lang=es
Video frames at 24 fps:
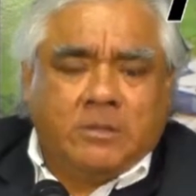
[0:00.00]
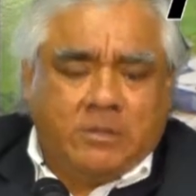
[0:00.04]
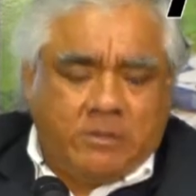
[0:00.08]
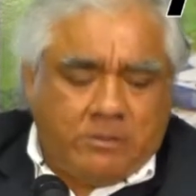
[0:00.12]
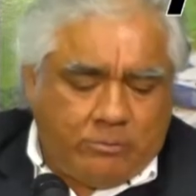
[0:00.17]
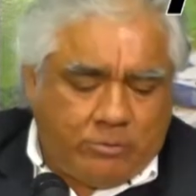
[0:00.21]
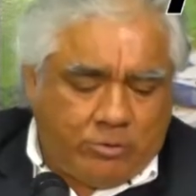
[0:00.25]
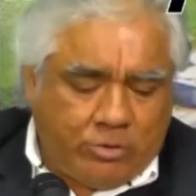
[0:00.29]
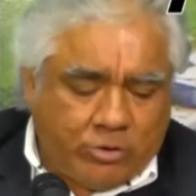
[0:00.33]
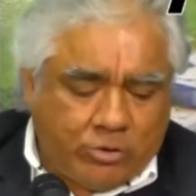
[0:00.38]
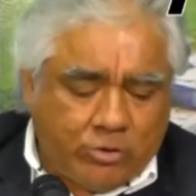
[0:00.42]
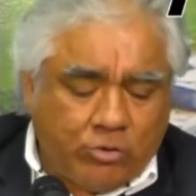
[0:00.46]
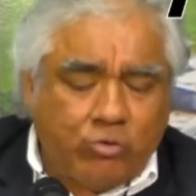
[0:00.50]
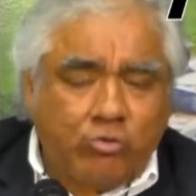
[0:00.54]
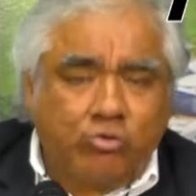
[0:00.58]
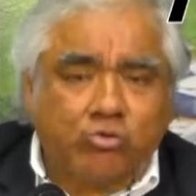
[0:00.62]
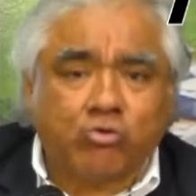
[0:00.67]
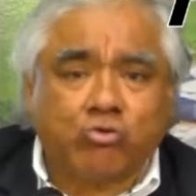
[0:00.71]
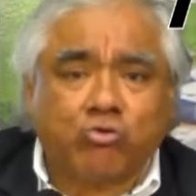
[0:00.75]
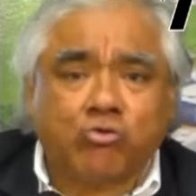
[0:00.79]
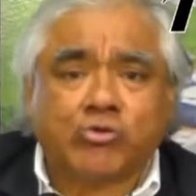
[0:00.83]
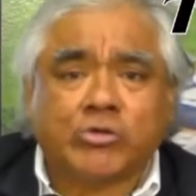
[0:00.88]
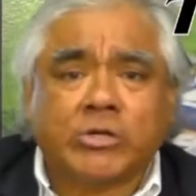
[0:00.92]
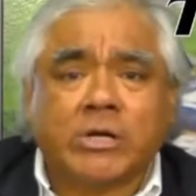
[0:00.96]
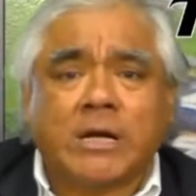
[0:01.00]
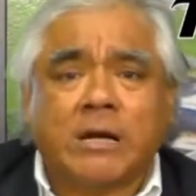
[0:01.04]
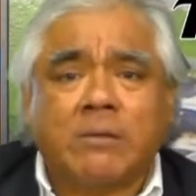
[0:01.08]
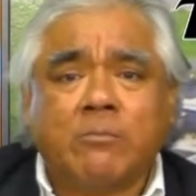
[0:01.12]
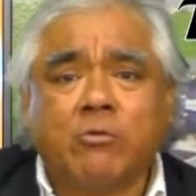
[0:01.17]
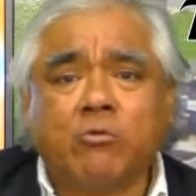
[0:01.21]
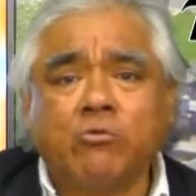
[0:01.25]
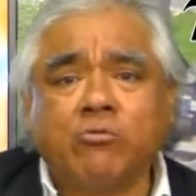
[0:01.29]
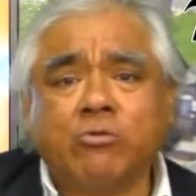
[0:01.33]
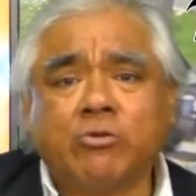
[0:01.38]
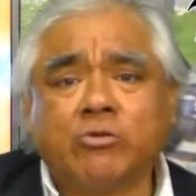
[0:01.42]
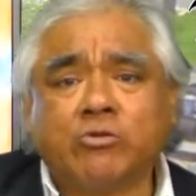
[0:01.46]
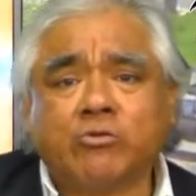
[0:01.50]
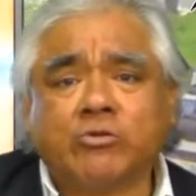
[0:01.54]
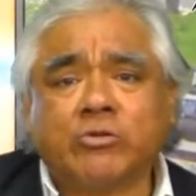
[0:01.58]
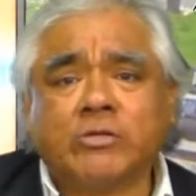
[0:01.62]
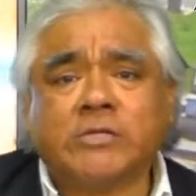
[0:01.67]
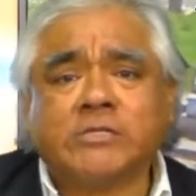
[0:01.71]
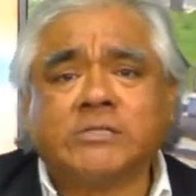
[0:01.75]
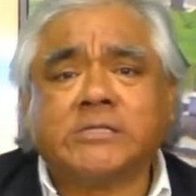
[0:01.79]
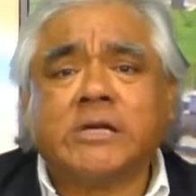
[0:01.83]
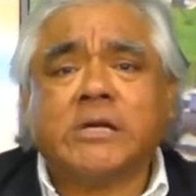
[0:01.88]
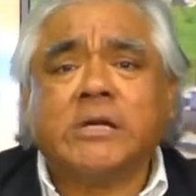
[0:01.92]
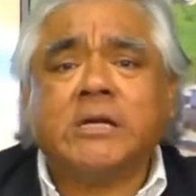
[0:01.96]
Por eso nosotros sacamos nuestro
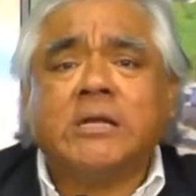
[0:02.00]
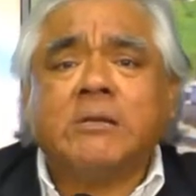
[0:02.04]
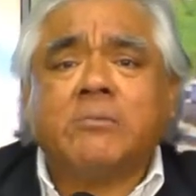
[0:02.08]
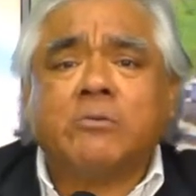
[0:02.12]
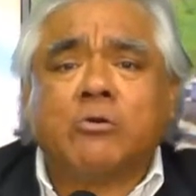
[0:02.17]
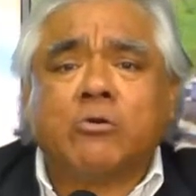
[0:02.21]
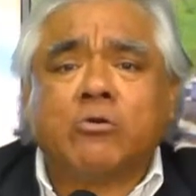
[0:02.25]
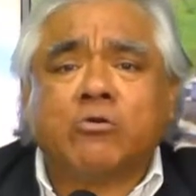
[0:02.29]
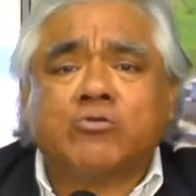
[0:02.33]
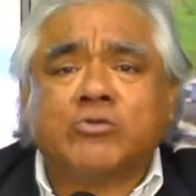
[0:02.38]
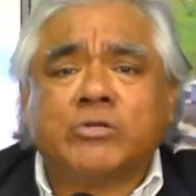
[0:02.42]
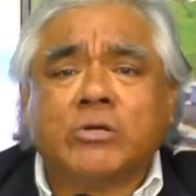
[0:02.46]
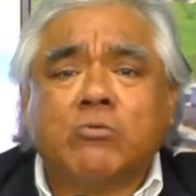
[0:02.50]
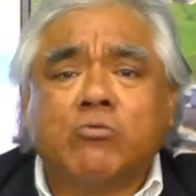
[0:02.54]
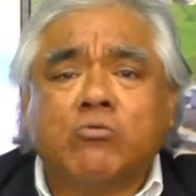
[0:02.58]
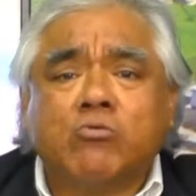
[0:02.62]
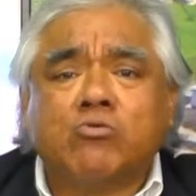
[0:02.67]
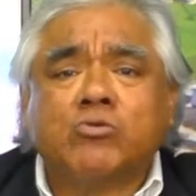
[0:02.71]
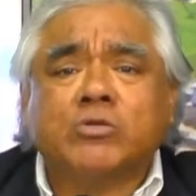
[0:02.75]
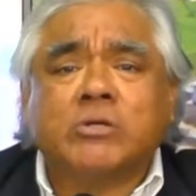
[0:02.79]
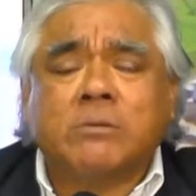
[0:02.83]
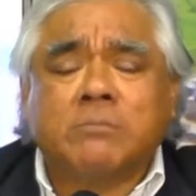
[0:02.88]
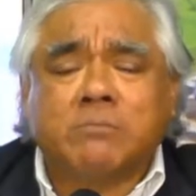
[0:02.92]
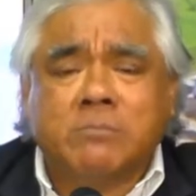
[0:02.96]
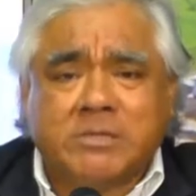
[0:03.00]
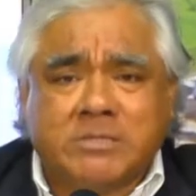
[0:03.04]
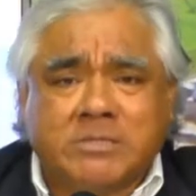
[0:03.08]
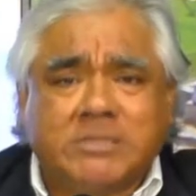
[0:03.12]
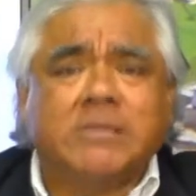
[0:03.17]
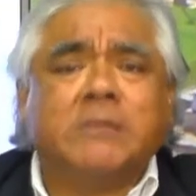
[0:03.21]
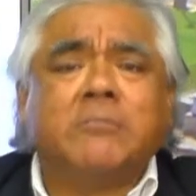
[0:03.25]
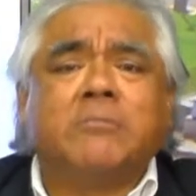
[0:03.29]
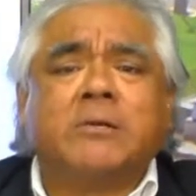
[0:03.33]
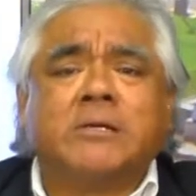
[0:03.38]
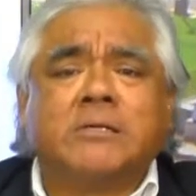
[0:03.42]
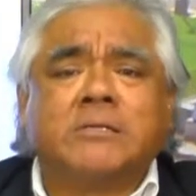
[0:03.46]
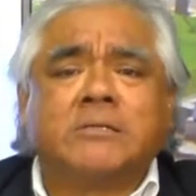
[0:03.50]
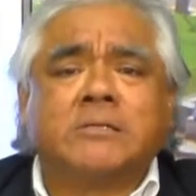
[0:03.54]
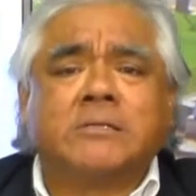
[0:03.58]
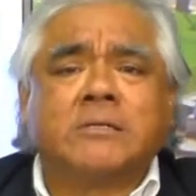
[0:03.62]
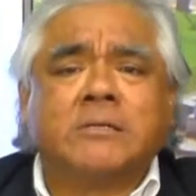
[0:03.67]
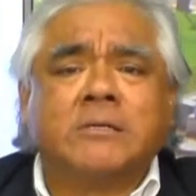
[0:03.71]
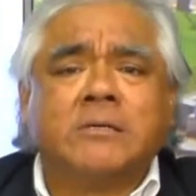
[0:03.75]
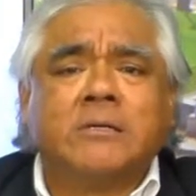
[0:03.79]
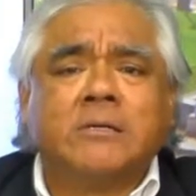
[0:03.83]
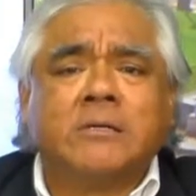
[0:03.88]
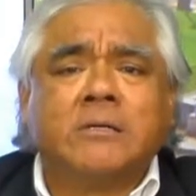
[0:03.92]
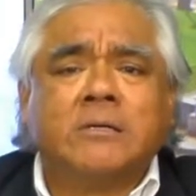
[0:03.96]
tercer libro, Los Seguros Invisibles.
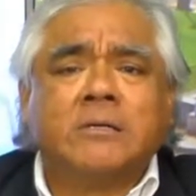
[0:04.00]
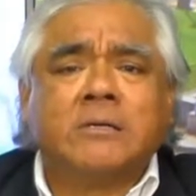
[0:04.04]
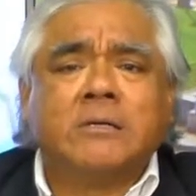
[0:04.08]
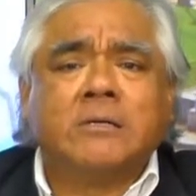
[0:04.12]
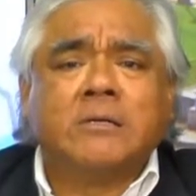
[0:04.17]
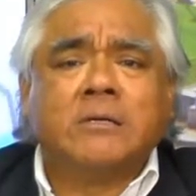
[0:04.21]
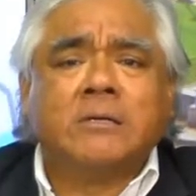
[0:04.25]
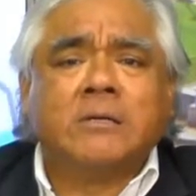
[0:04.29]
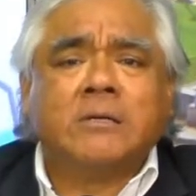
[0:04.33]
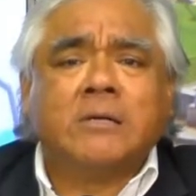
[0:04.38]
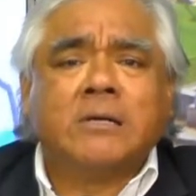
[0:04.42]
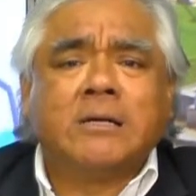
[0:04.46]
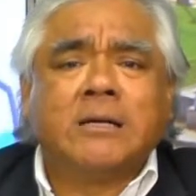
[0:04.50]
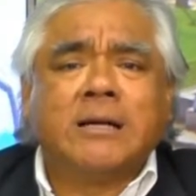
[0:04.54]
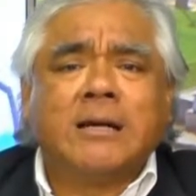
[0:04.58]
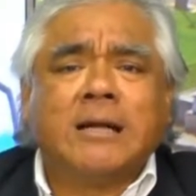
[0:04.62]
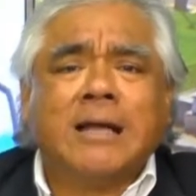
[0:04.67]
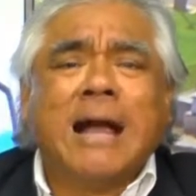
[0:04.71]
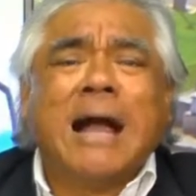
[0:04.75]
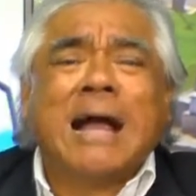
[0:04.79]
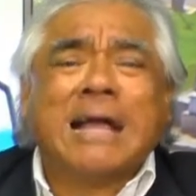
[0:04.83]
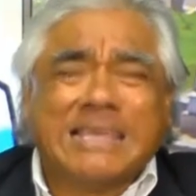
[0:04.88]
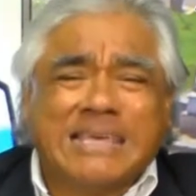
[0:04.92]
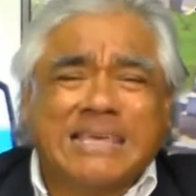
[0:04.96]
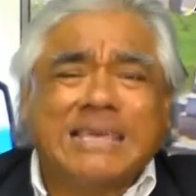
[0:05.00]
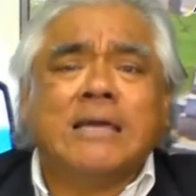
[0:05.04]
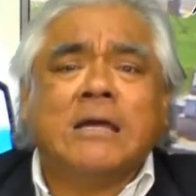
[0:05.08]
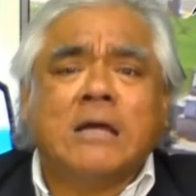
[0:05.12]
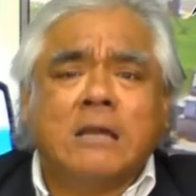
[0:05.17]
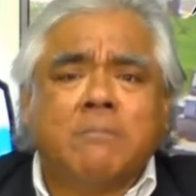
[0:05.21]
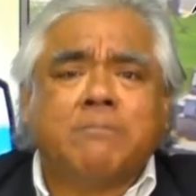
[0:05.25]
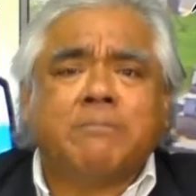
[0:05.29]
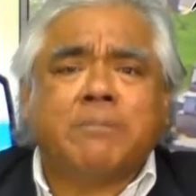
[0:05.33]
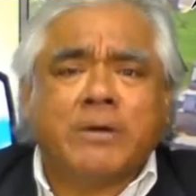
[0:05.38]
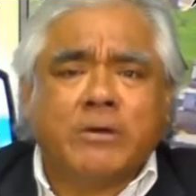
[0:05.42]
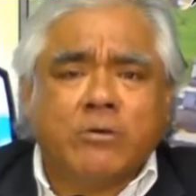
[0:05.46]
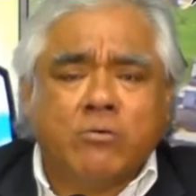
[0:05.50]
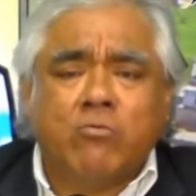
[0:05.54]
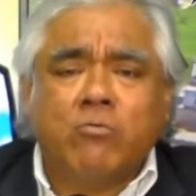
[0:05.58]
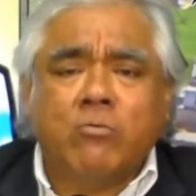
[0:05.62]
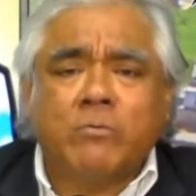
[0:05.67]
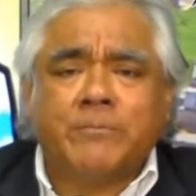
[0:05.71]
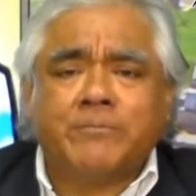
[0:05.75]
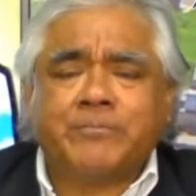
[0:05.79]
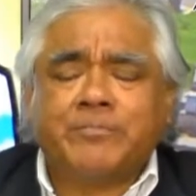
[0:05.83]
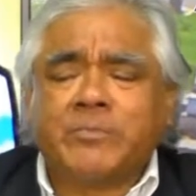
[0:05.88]
Aquí en el Perú